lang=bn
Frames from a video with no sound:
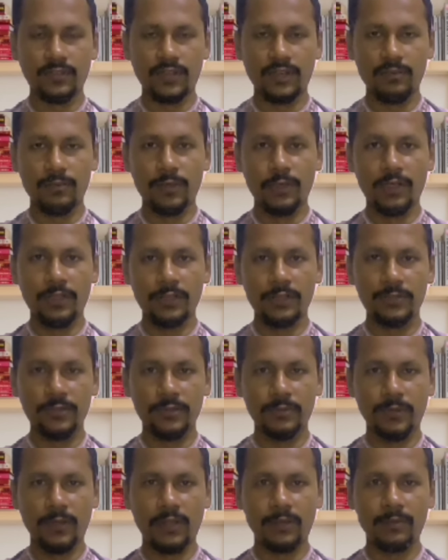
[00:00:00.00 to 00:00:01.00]
আসসালামু
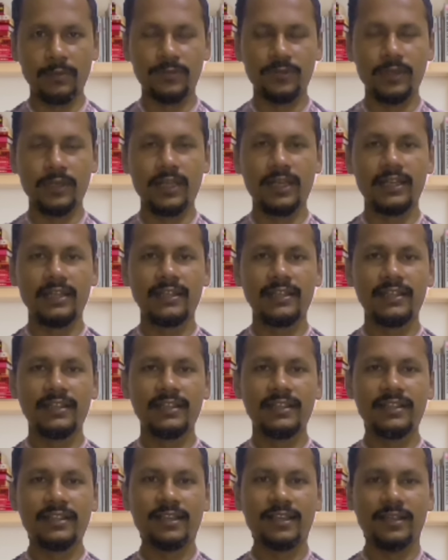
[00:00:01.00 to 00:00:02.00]
আলাইকুম রহমতুল্লাহ
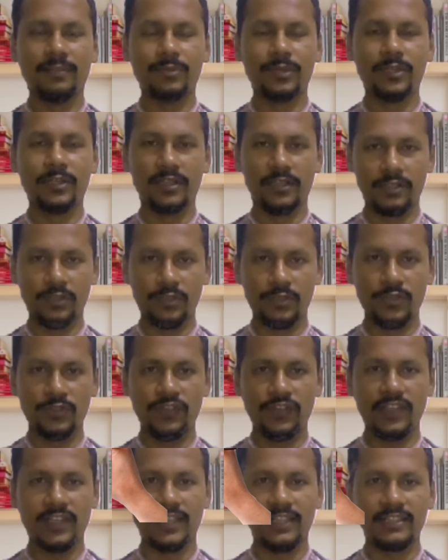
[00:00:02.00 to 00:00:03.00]
আমি ডাক্তার
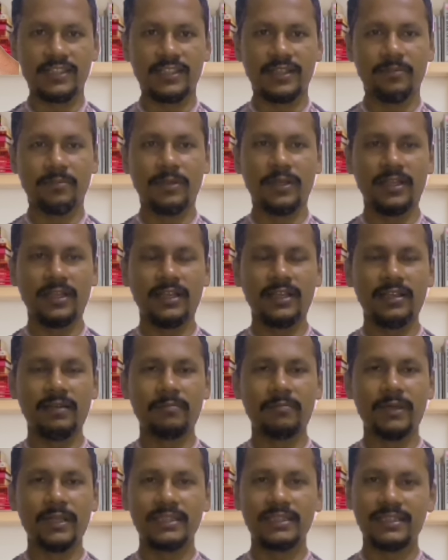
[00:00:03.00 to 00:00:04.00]
শফিক আজকে আমরা
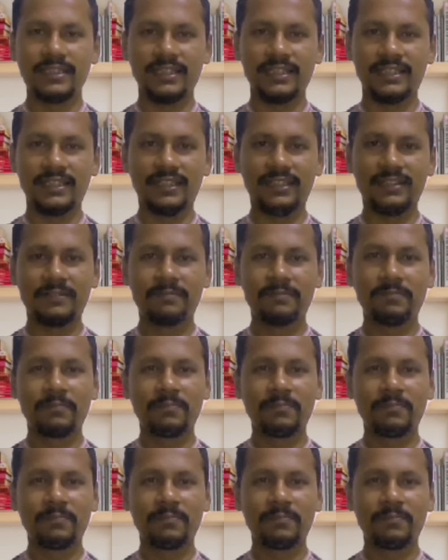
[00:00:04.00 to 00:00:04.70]
বাচ্চাদের